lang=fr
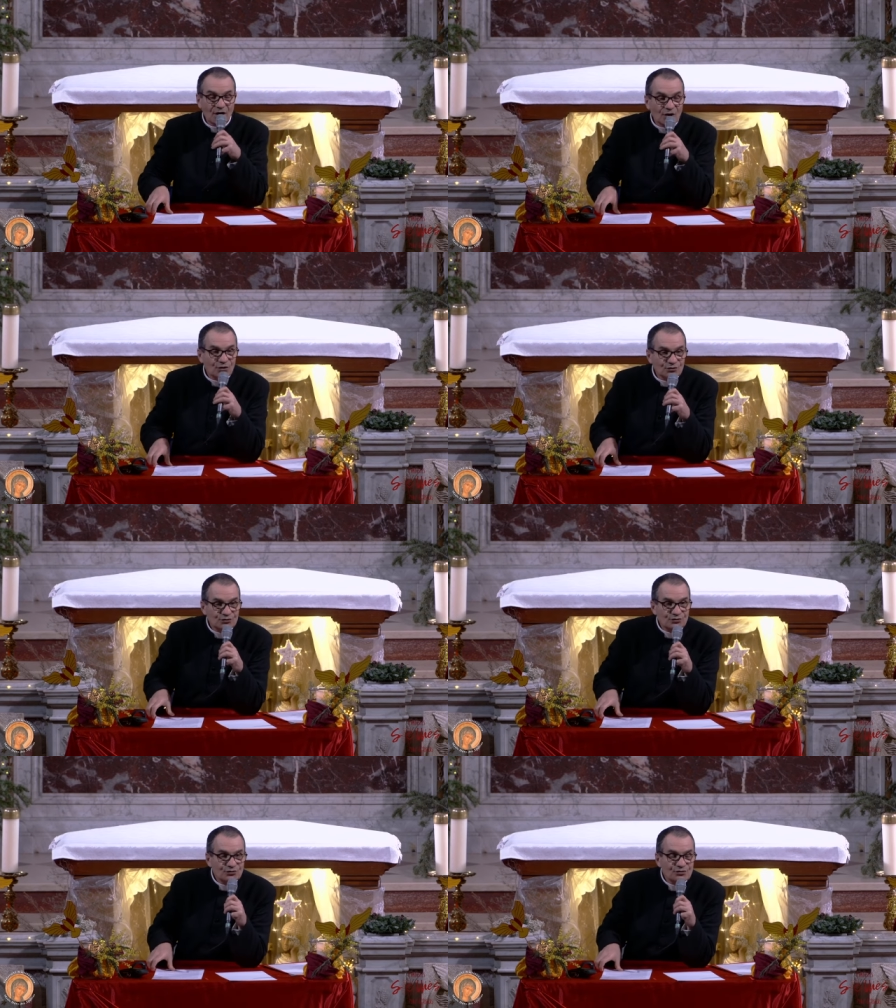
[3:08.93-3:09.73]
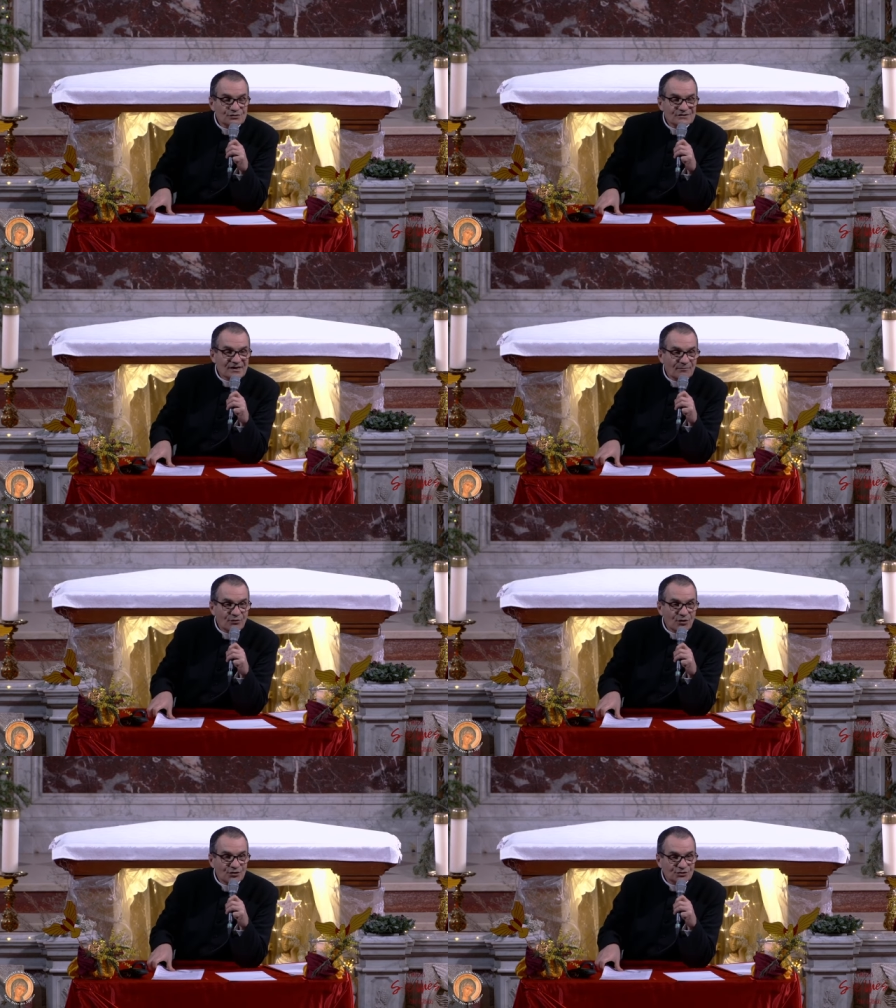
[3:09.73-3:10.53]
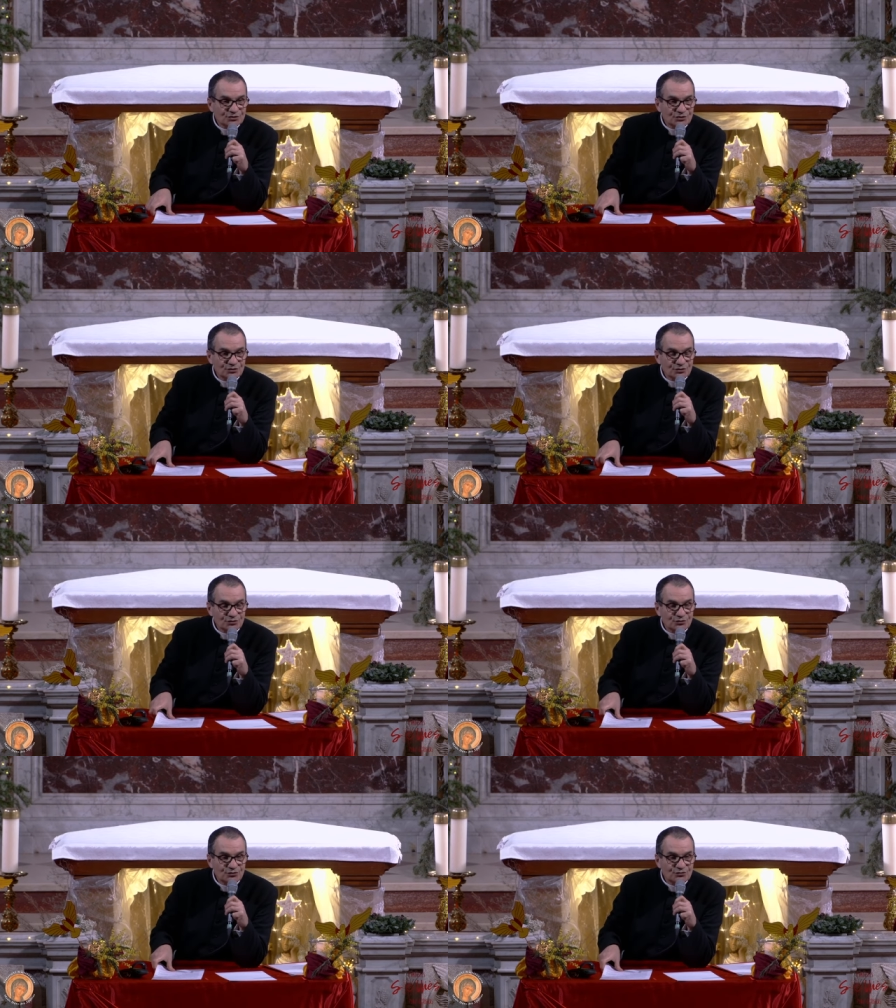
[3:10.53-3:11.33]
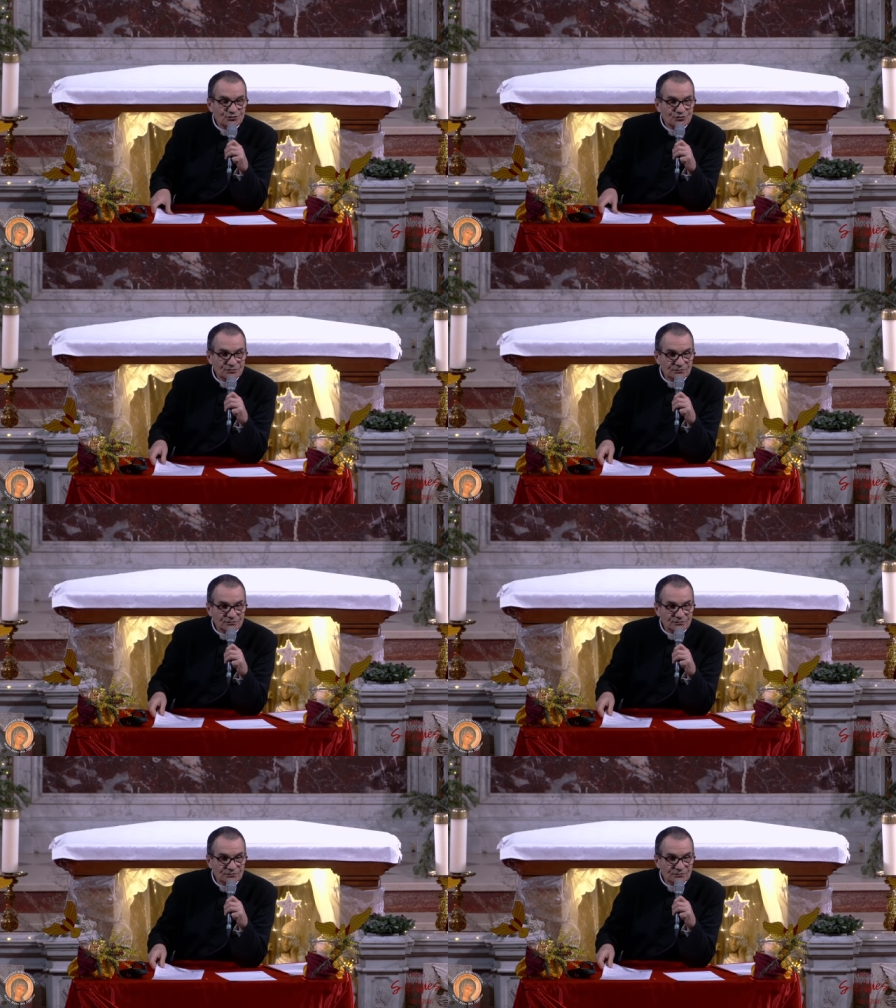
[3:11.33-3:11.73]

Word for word: Quand Dieu s'approche de nous,